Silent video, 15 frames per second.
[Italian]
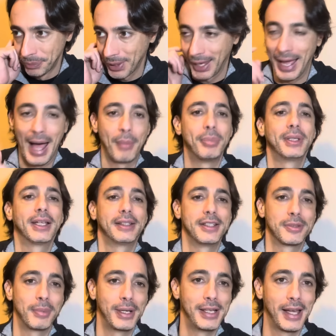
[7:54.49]
capita di
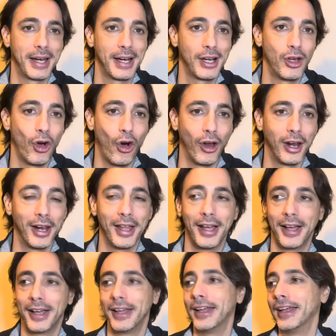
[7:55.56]
sbagliare il gol,
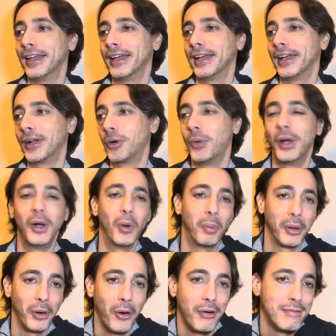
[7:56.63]
eh, quello
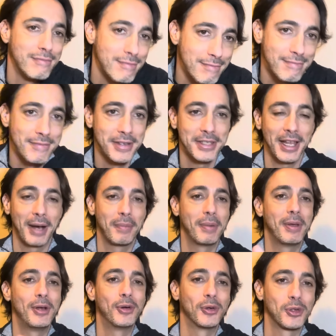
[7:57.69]
però sarebbe
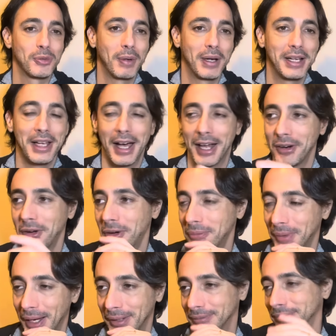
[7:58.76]
meglio non sbagliarlo,
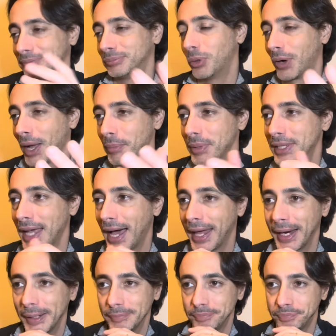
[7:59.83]
ma può
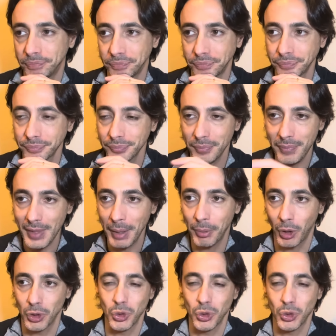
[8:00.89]
capitare, però